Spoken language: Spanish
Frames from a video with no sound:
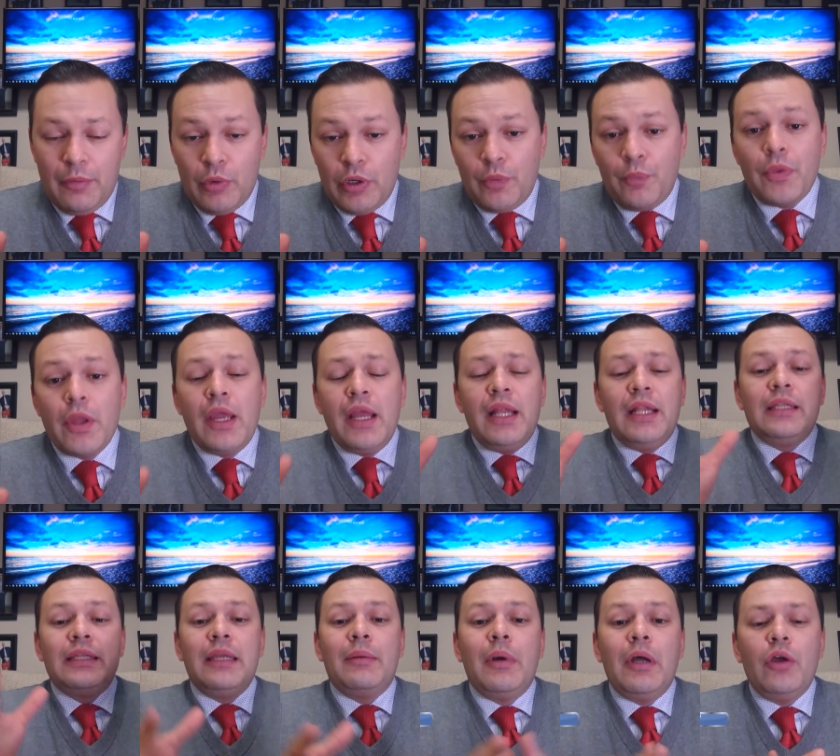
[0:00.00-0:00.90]
Bueno,
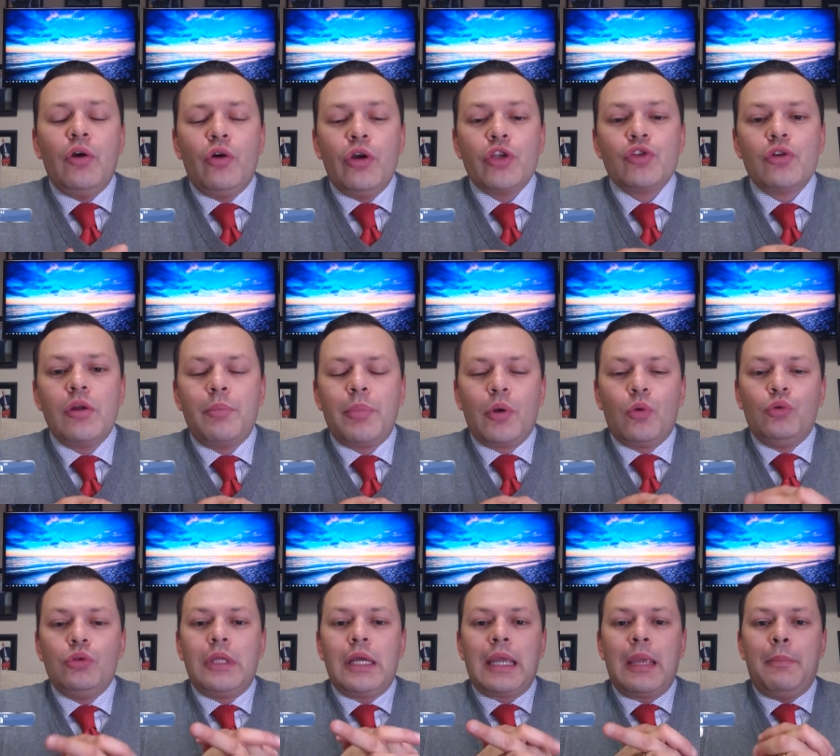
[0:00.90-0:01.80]
tema de hoy es una
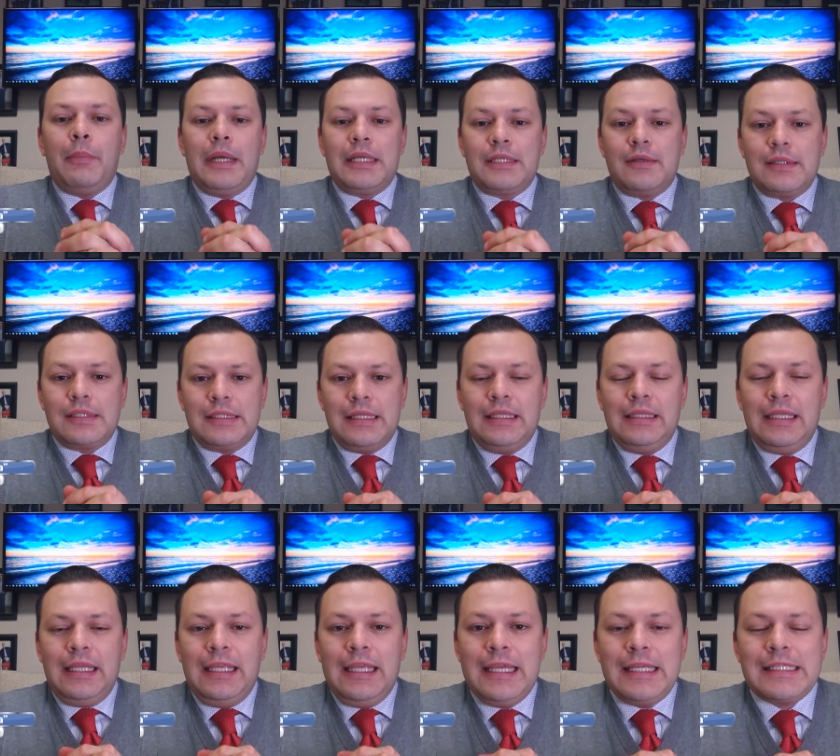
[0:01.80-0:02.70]
pregunta que pasa
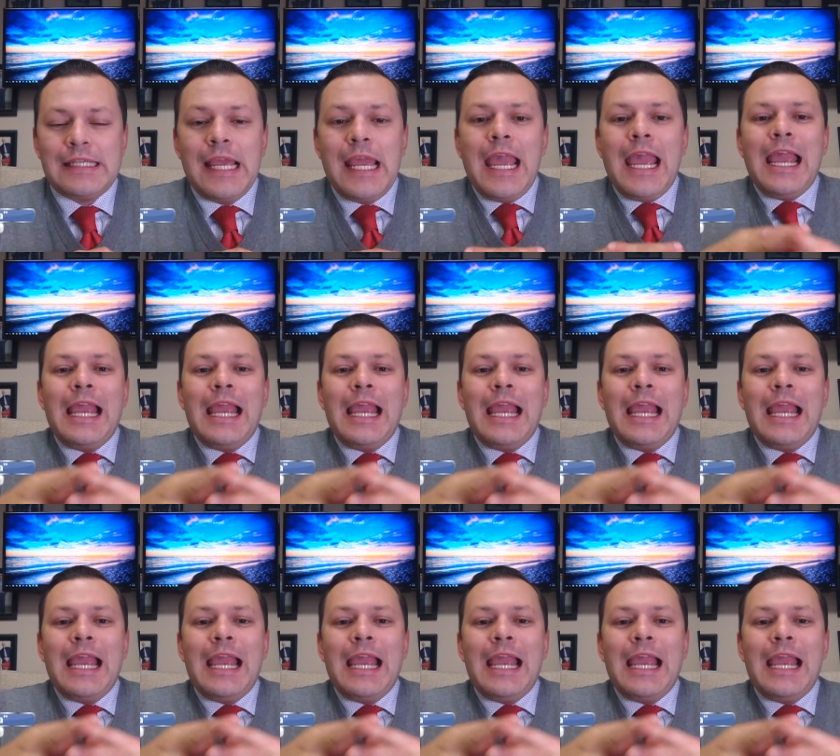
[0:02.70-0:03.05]
bastante y es,